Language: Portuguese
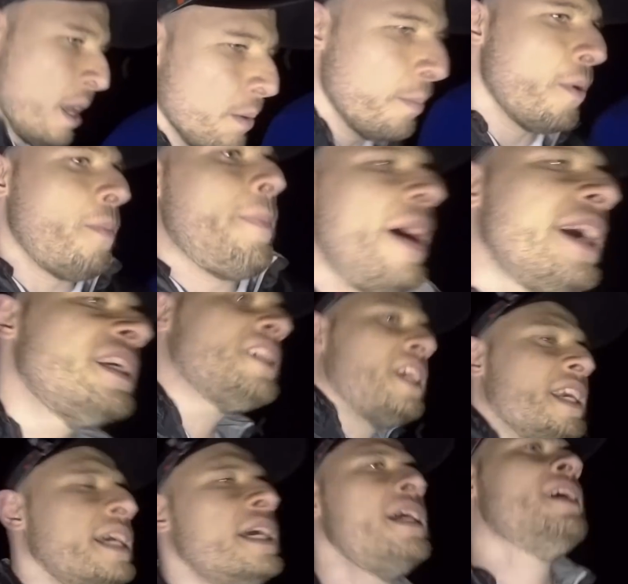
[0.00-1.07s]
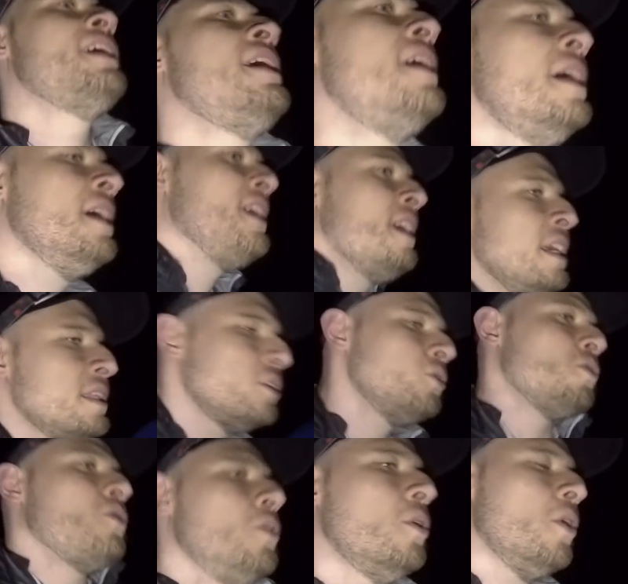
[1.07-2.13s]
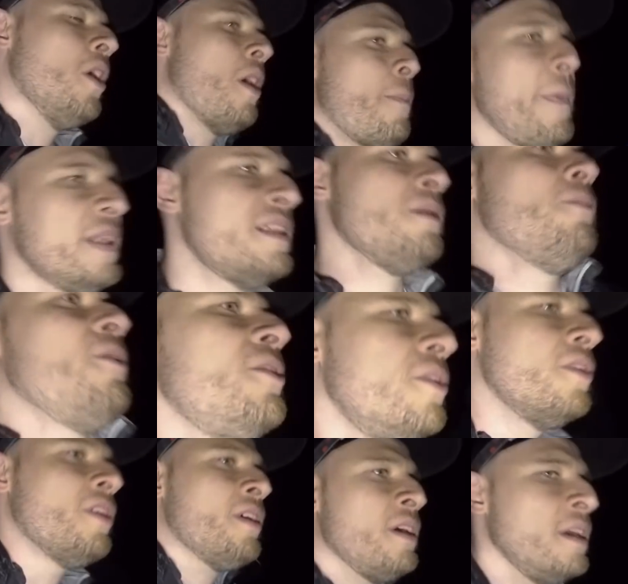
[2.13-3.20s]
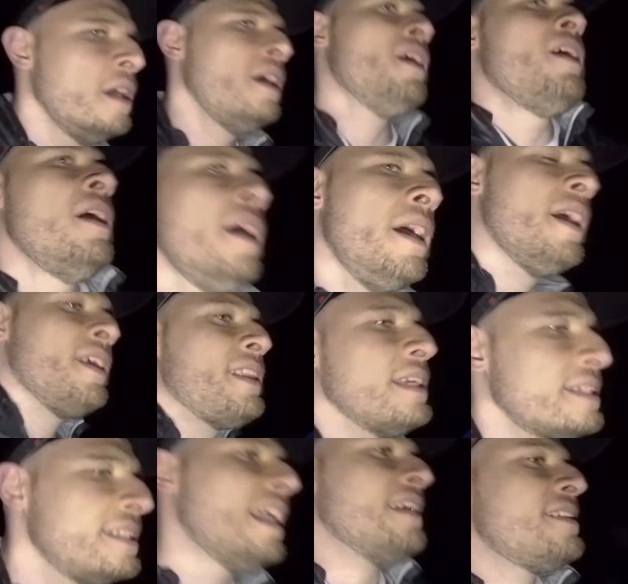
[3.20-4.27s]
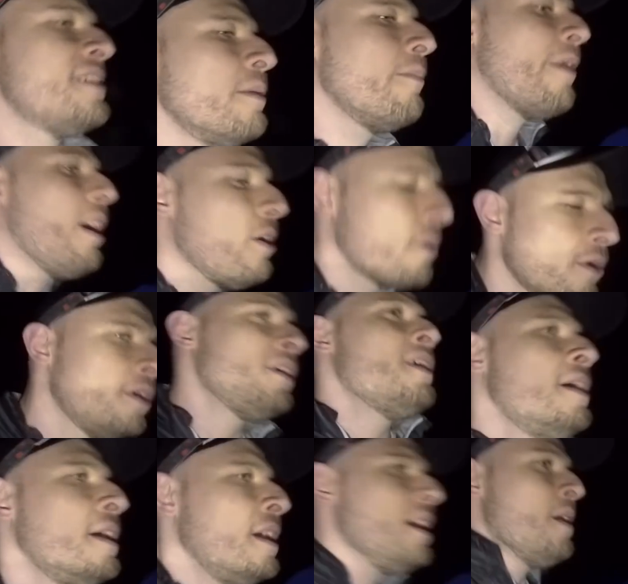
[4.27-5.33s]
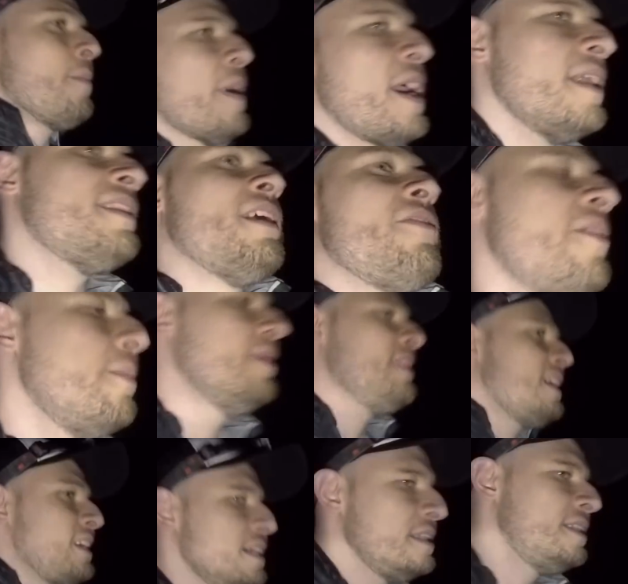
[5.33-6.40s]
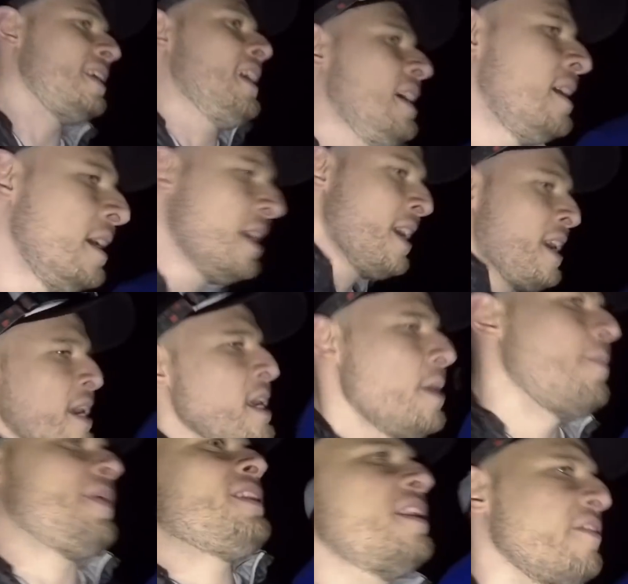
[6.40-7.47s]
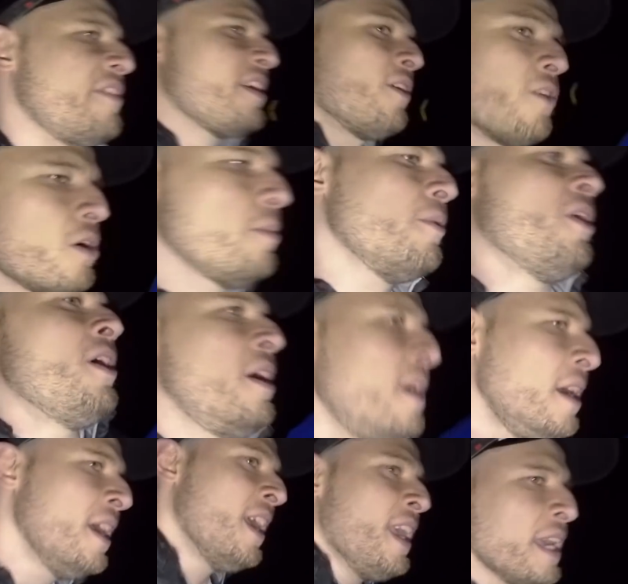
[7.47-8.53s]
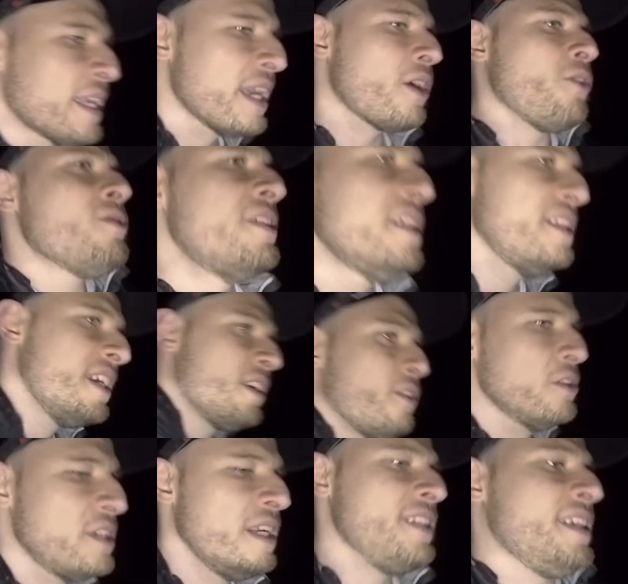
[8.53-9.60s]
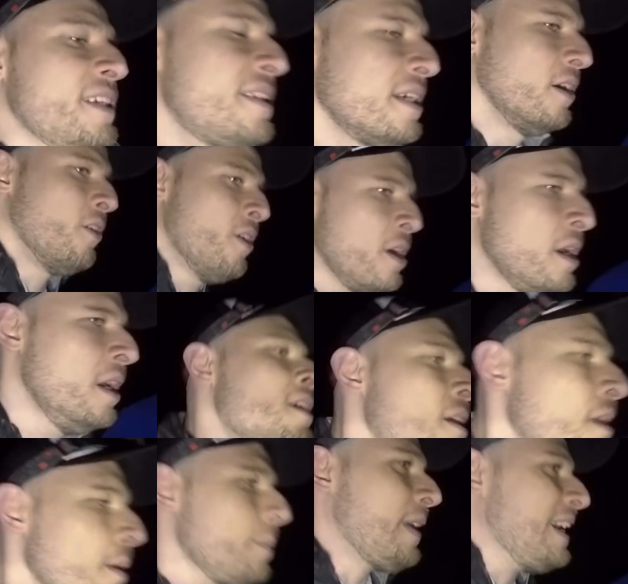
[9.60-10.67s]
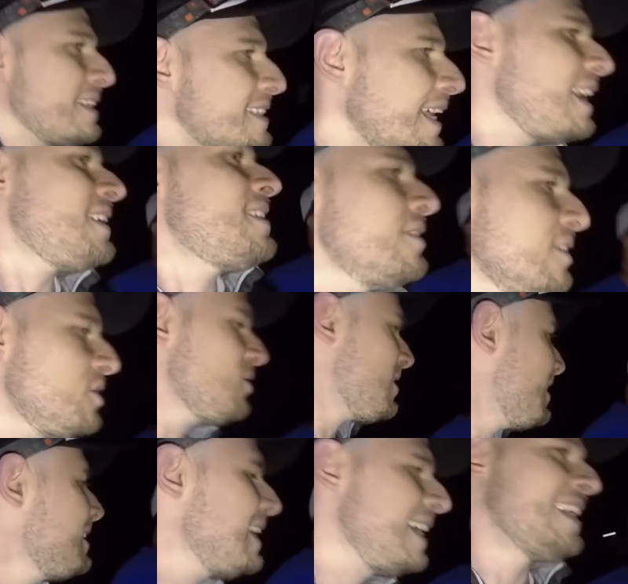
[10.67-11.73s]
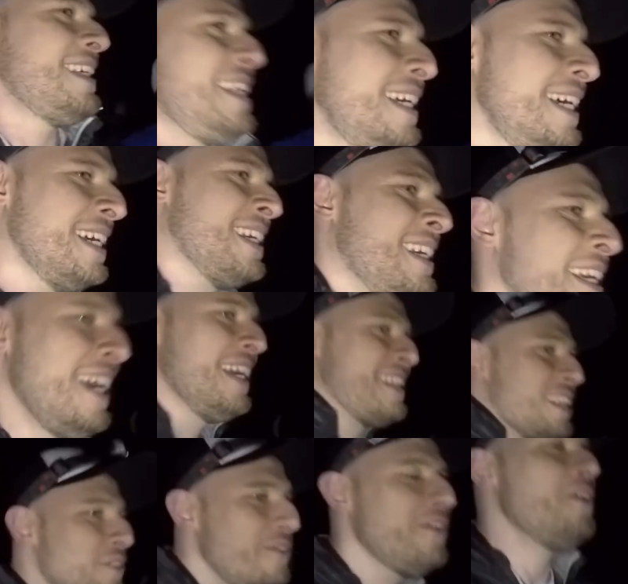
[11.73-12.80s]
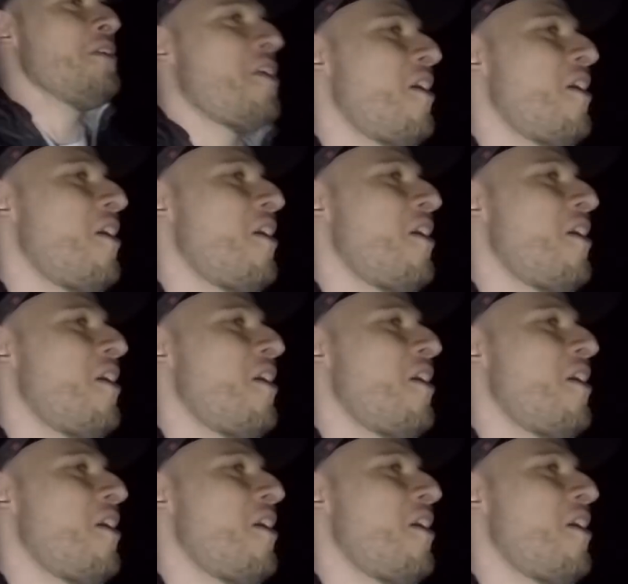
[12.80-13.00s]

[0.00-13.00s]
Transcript: por parte do patrimônio da cidade de São Paulo para a TV Bandeirantes e para a TV Globo, que concederam a utilização para a instalação das suas antenas. Então foi um